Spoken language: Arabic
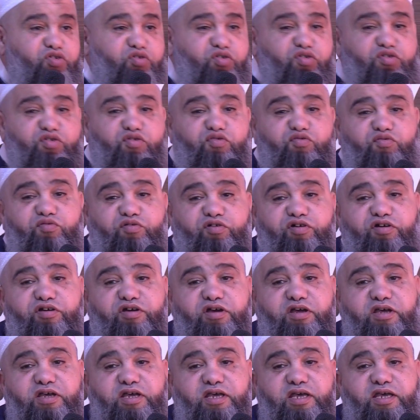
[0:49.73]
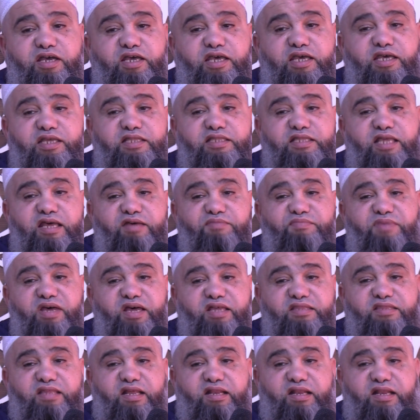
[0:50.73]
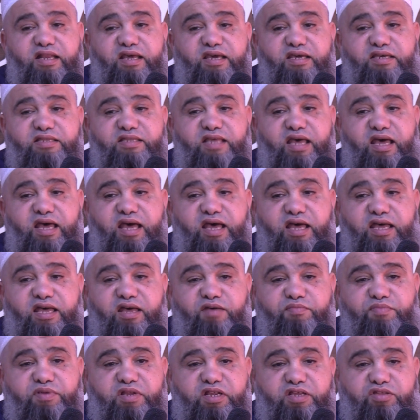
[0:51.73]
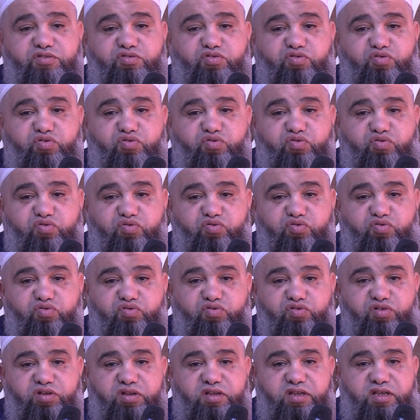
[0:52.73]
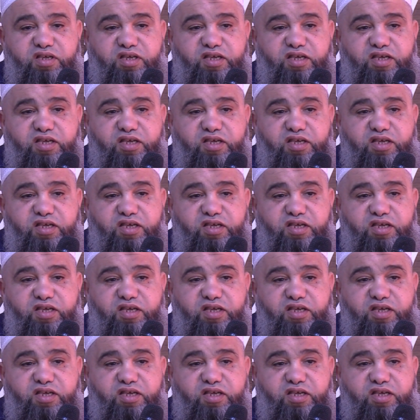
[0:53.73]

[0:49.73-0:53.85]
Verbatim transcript: قلت له عندما طلقتها قبل الدخول